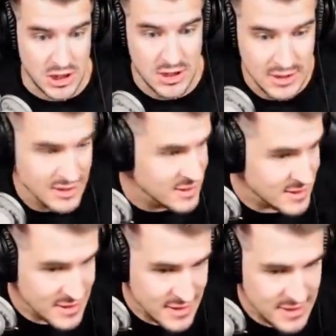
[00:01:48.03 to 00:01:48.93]
Zabieramy się
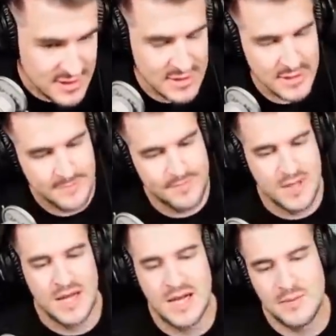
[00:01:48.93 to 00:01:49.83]
do domu.
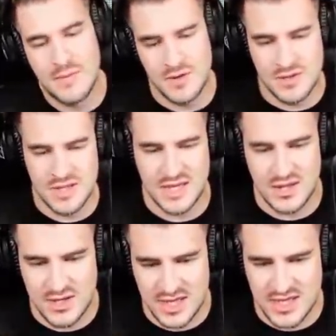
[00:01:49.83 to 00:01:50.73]
Nie, no po prostu to jest, jaki, to
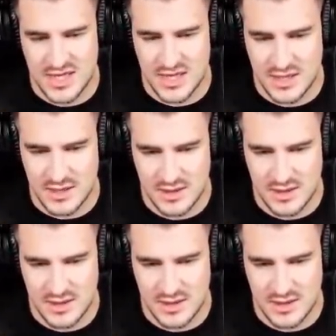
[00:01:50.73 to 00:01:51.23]
jest jakiś hit.